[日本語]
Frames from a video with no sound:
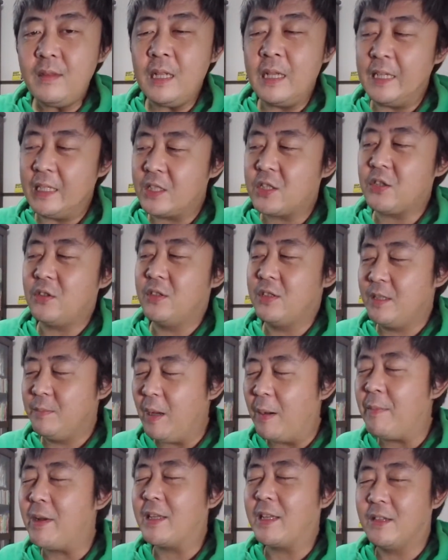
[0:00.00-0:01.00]
一応
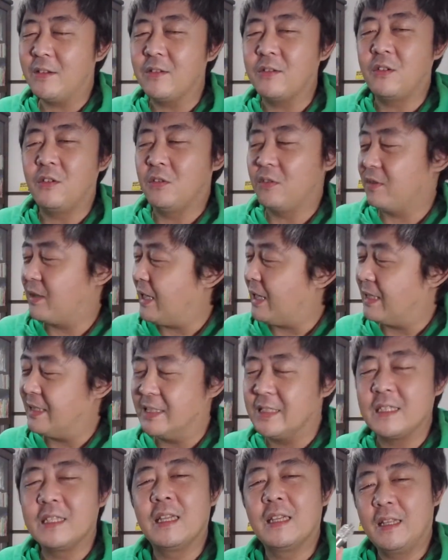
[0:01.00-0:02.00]
今までのこの感
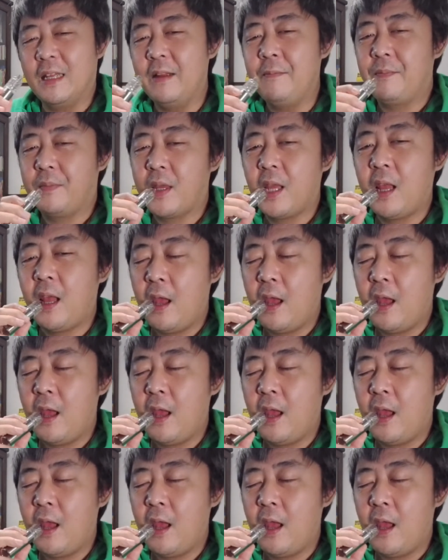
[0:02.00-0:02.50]
じでね。